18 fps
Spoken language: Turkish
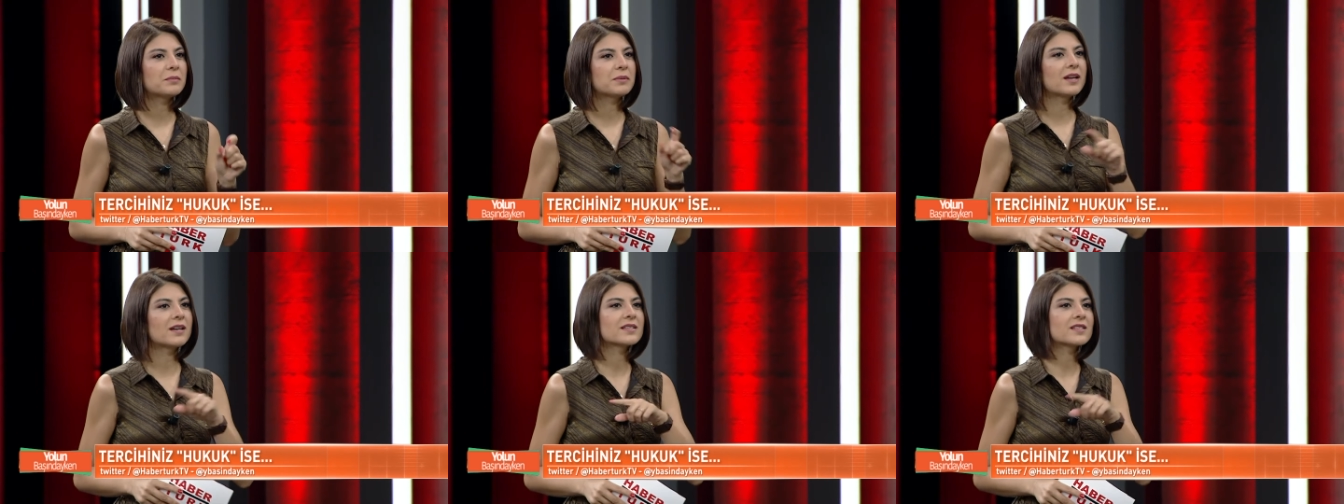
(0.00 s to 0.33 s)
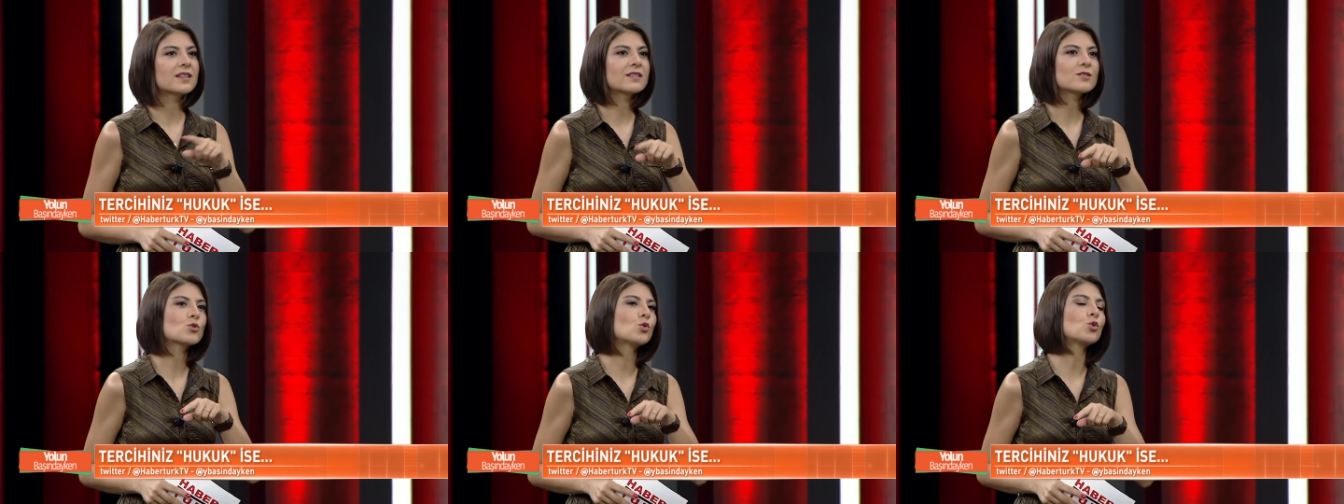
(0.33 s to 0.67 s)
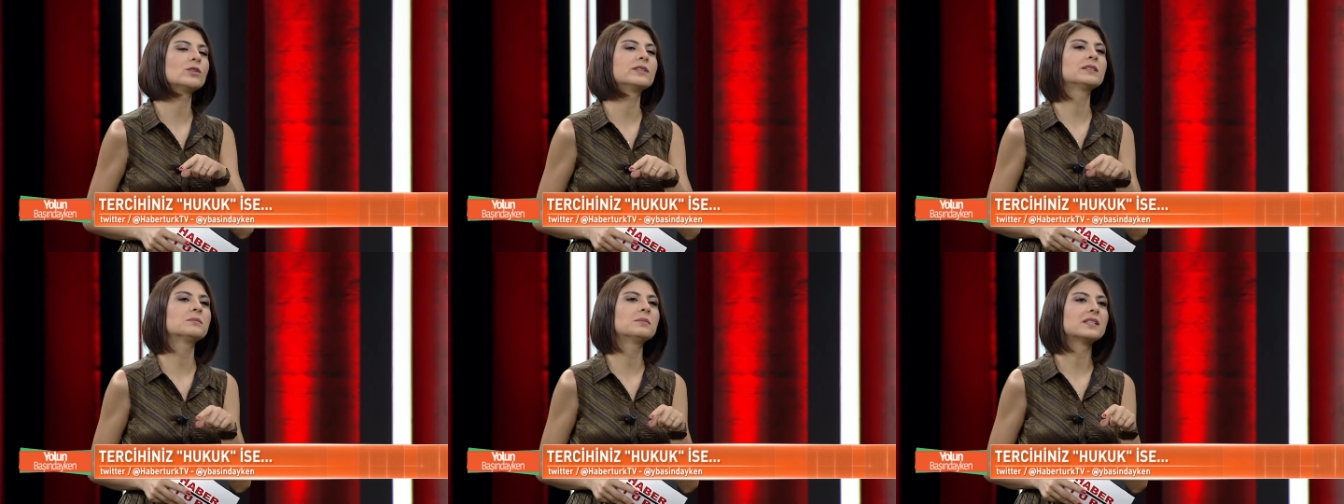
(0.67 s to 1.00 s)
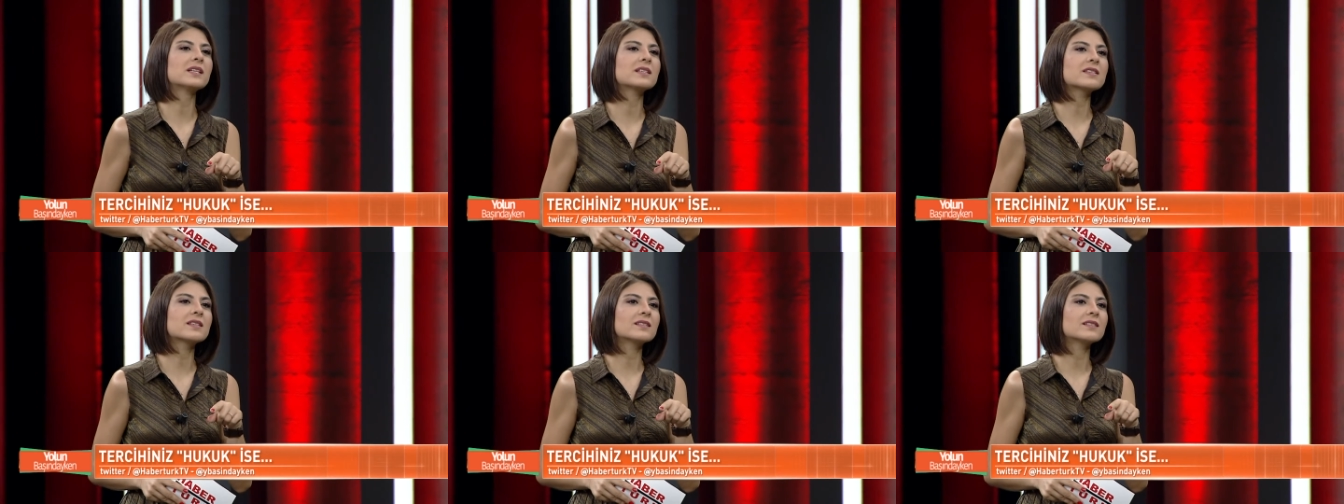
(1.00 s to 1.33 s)
Birazdan sorularım
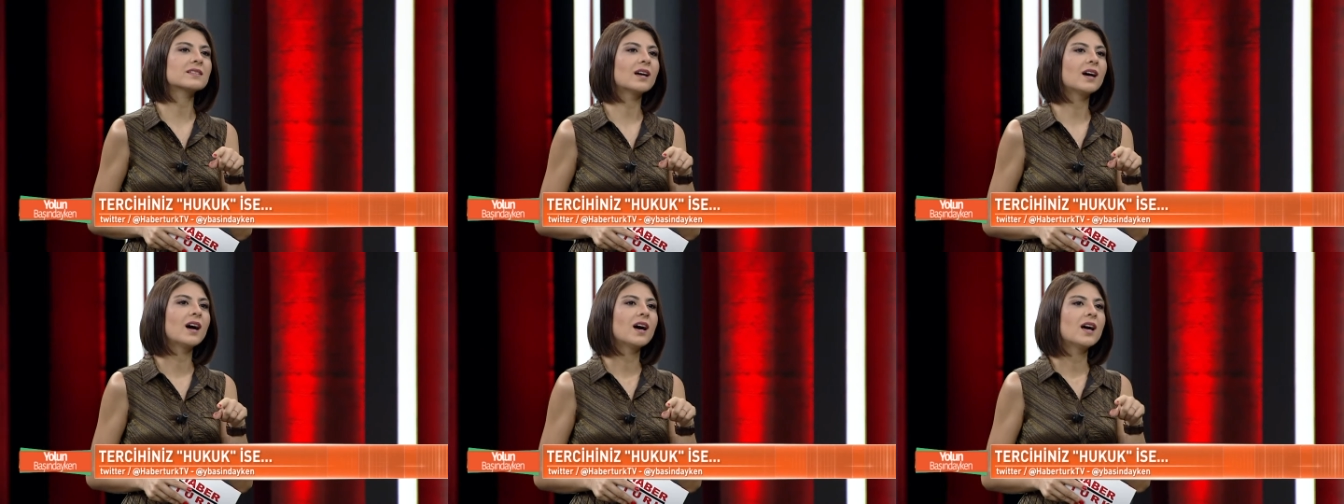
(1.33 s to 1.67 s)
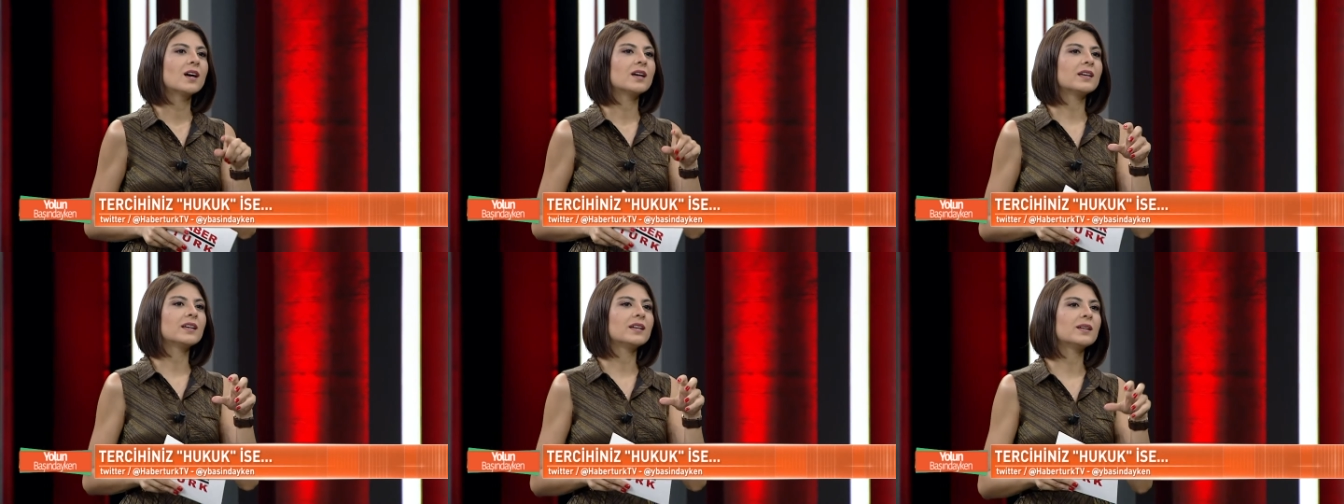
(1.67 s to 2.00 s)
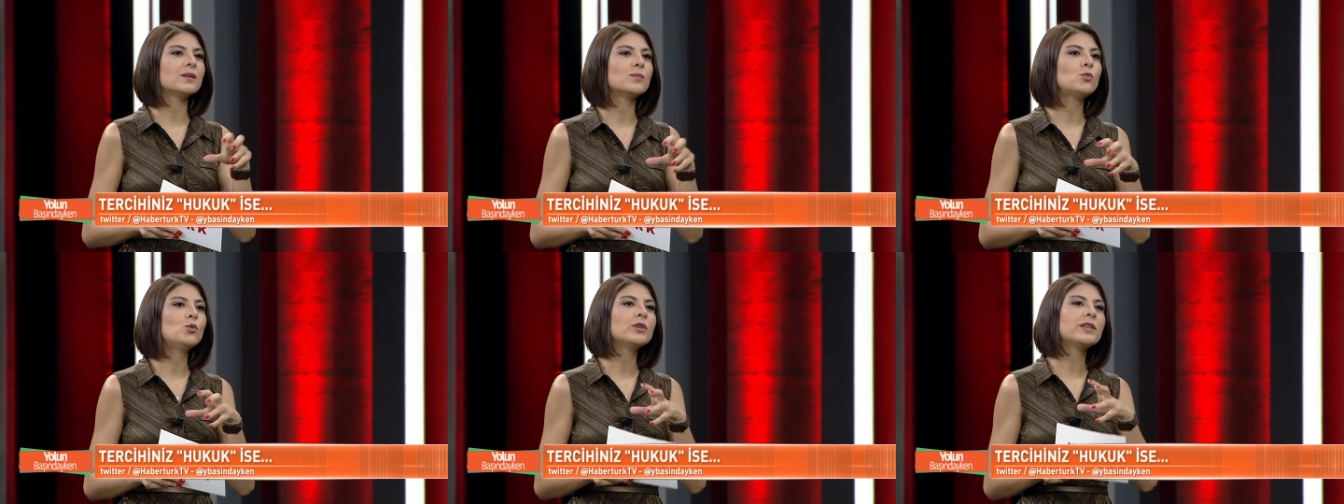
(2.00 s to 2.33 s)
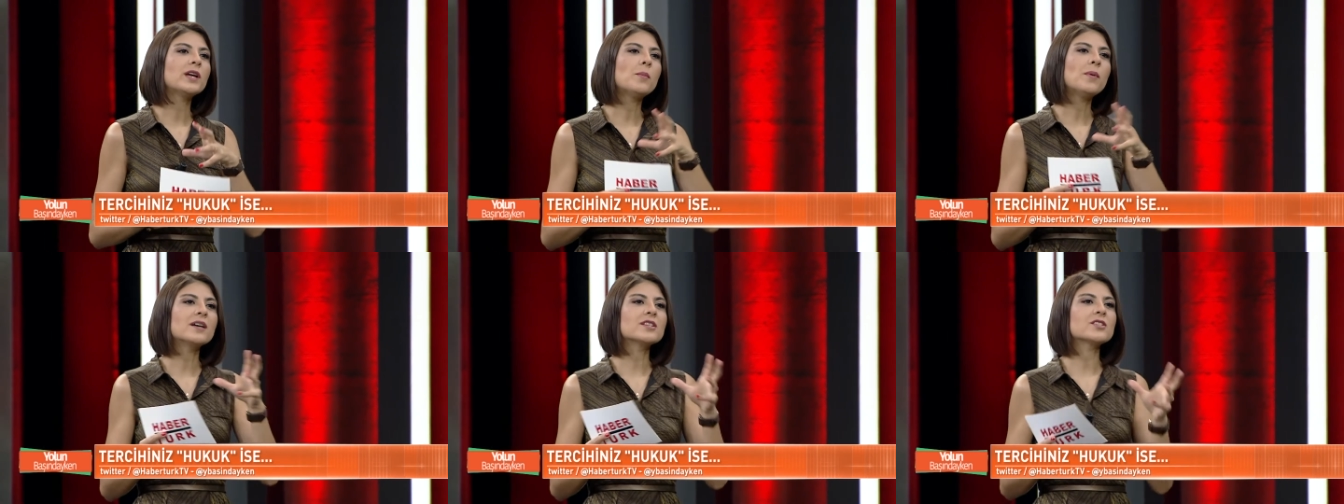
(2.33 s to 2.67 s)
arasında e, bu
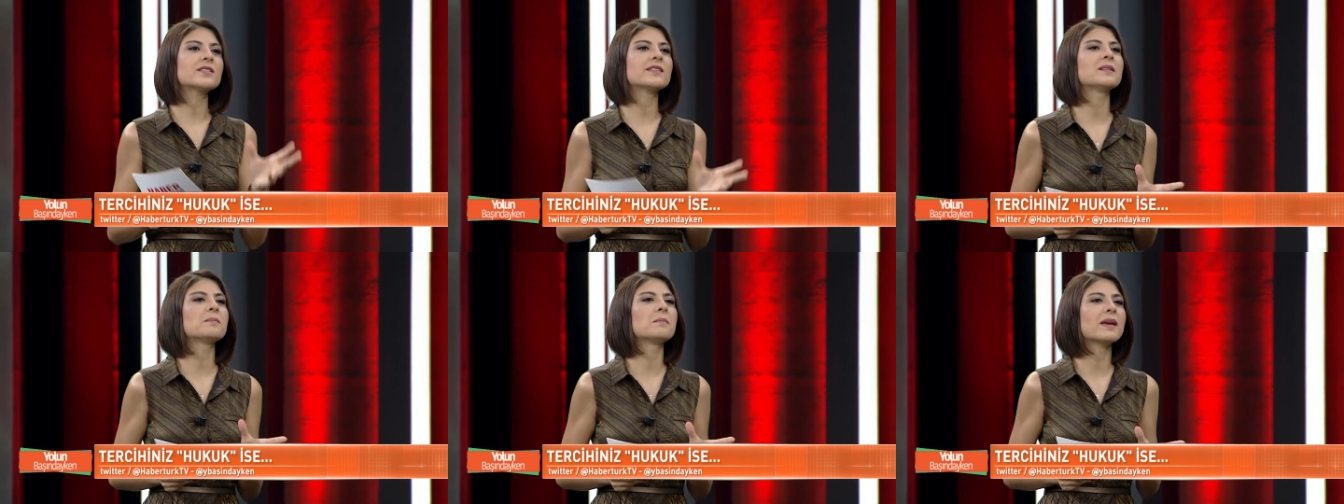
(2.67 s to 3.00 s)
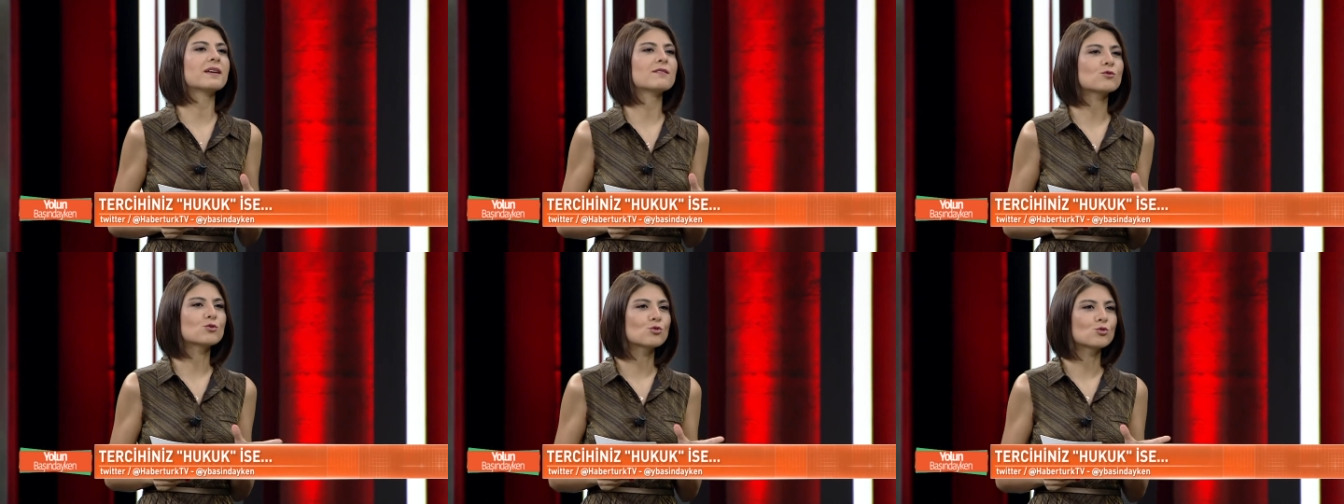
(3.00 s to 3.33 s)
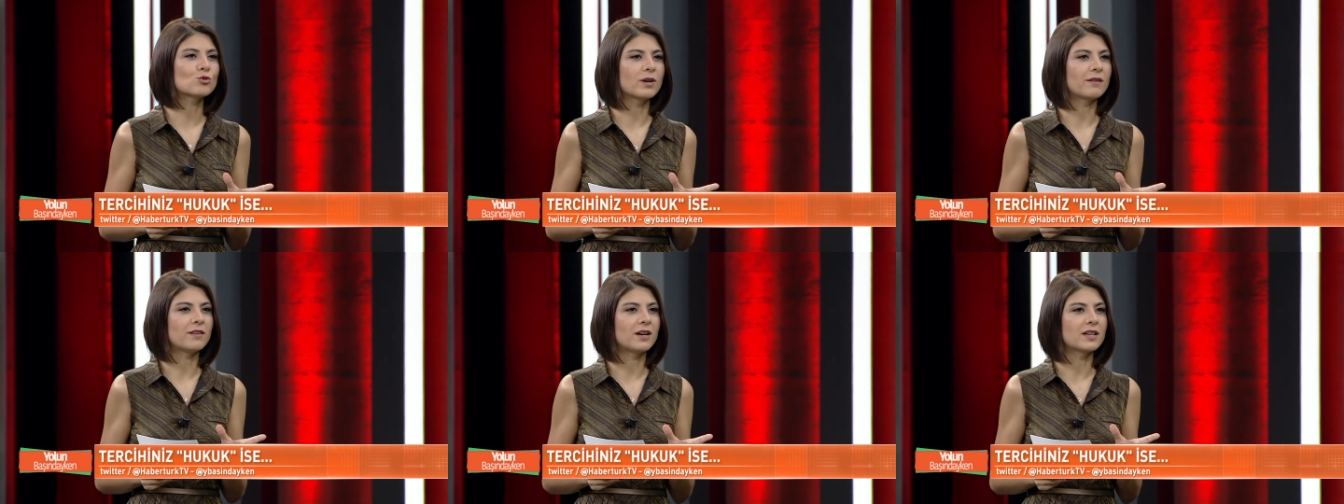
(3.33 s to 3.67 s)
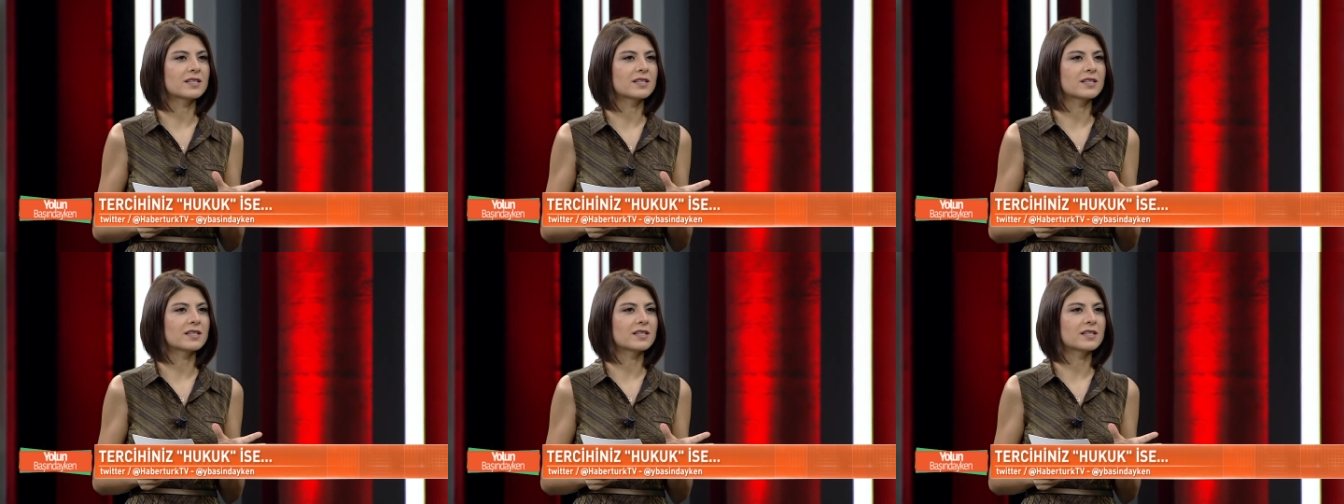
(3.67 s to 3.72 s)
yabancı dil mevzusu da var.